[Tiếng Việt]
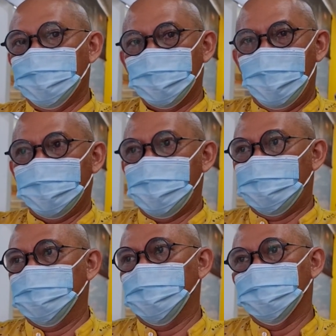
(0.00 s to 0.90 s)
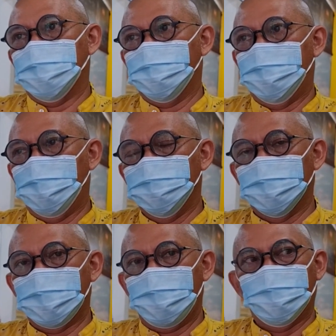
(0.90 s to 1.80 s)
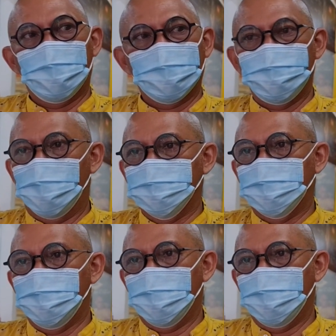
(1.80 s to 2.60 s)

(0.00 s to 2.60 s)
thích quá, các bạn nói rồi sao mình ở Việt Nam mình có cái món, những cái